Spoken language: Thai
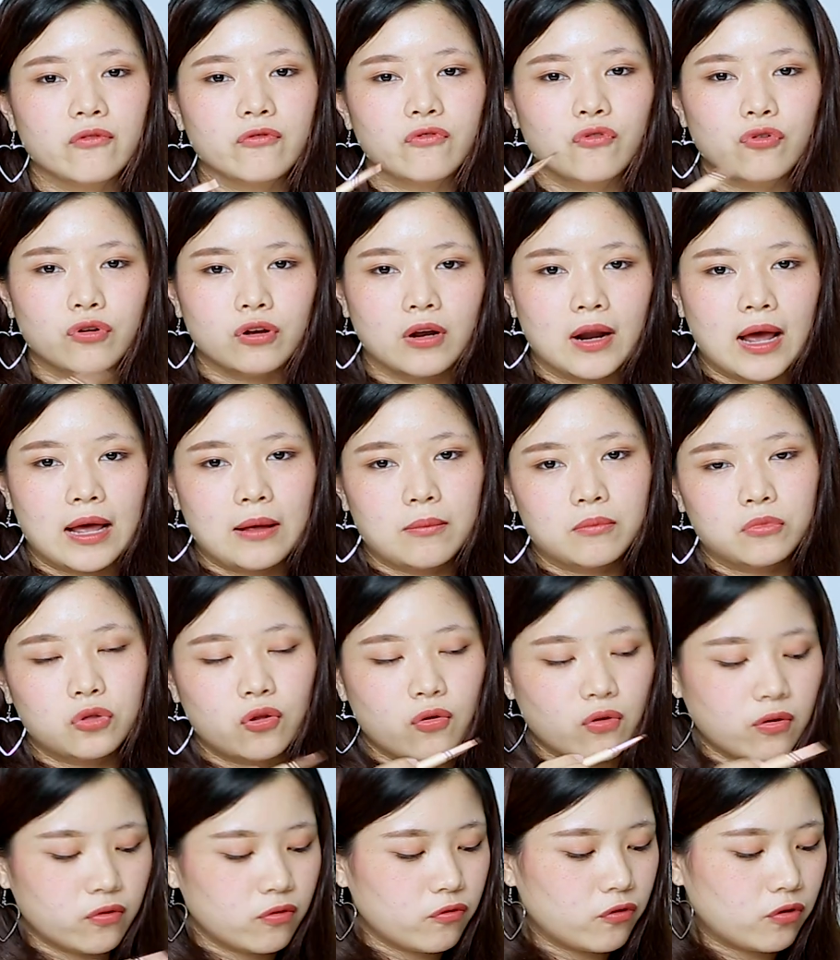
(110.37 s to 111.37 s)
ฝุ่นอะ
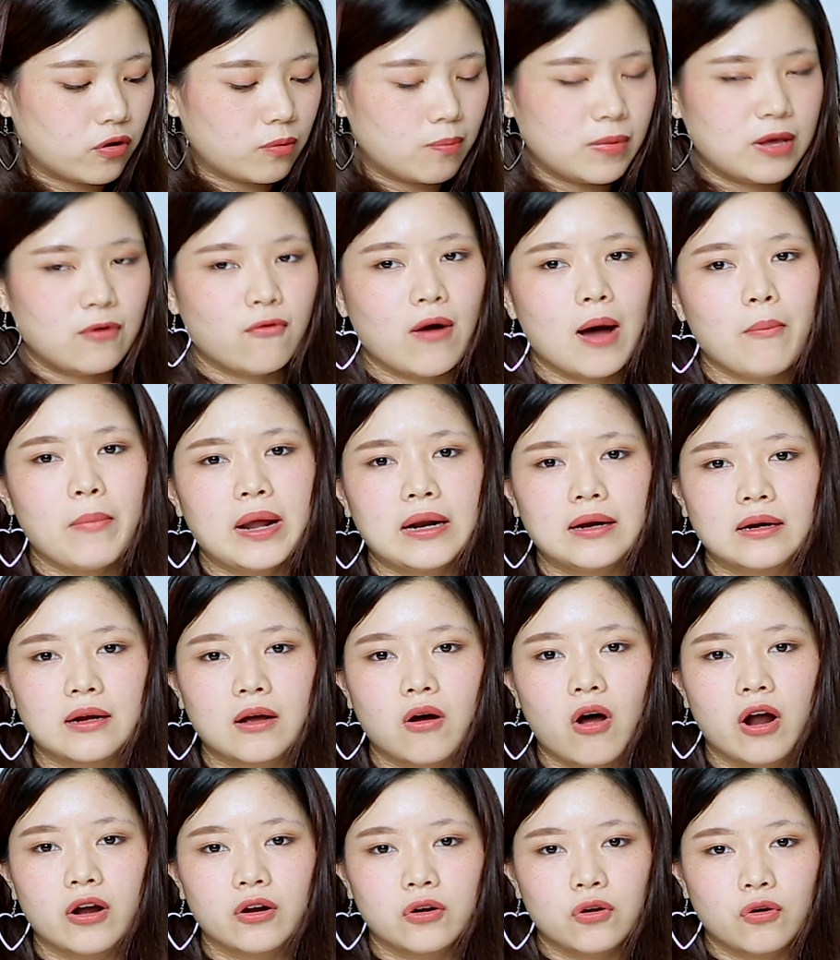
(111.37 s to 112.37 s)
ตัวฝุ่นบีว่ามัน
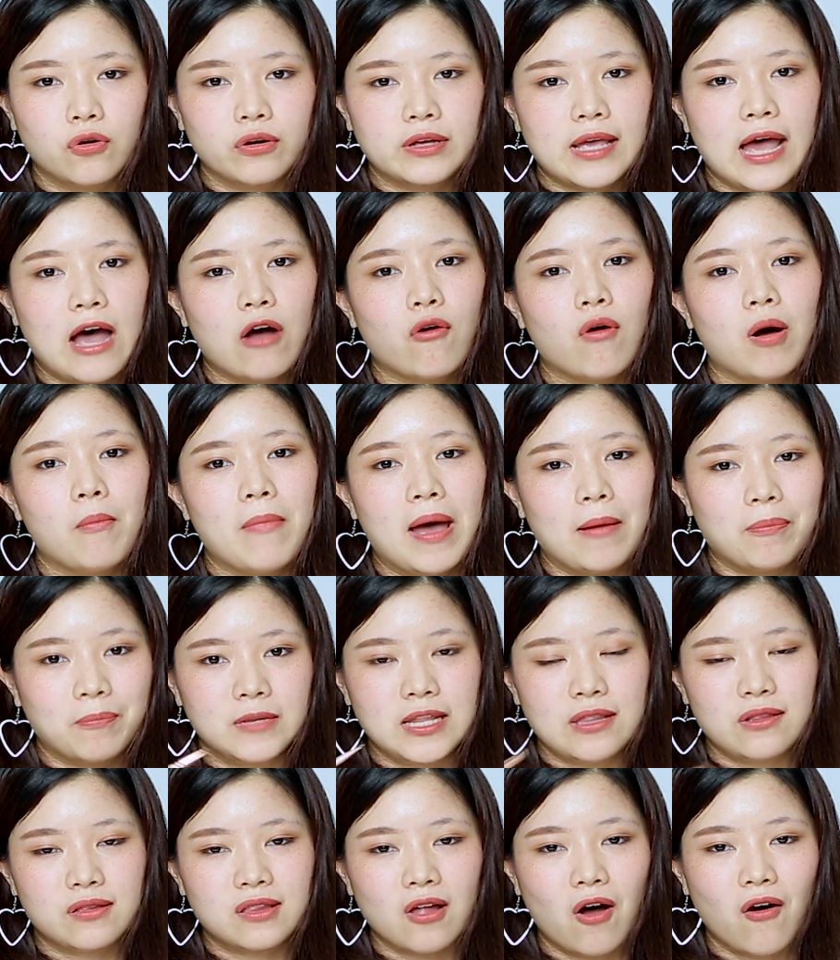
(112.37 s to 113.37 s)
คอนโทรลยากกว่าแบบ
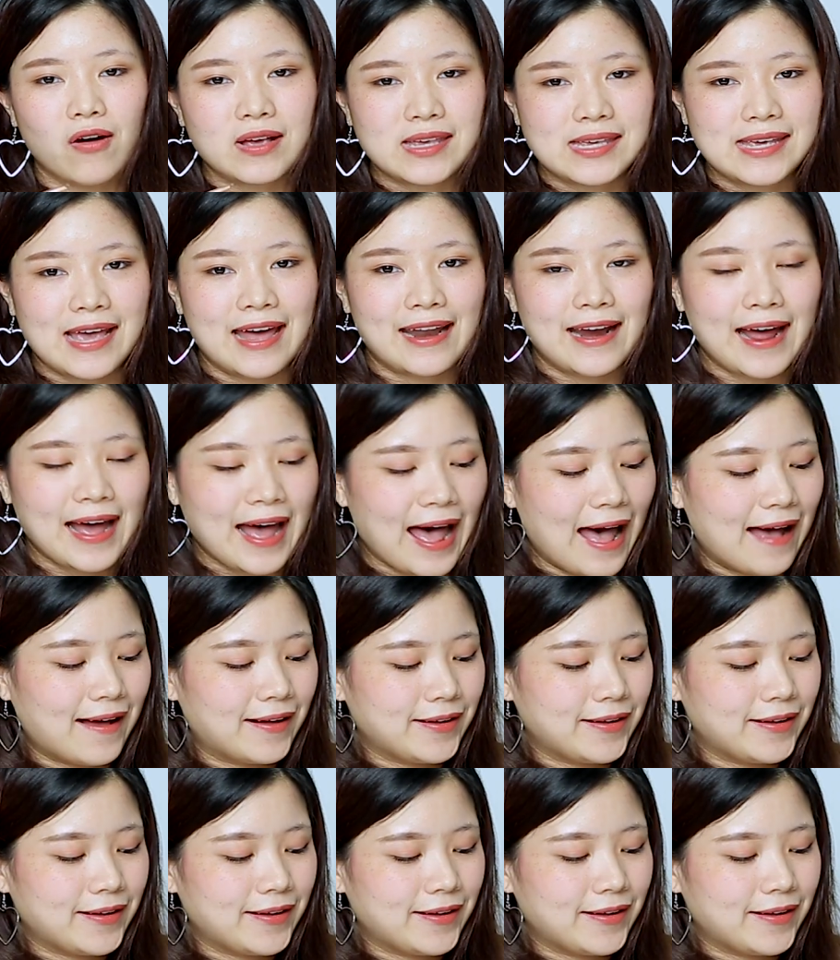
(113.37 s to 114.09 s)
ดินสอเขียนนะคะ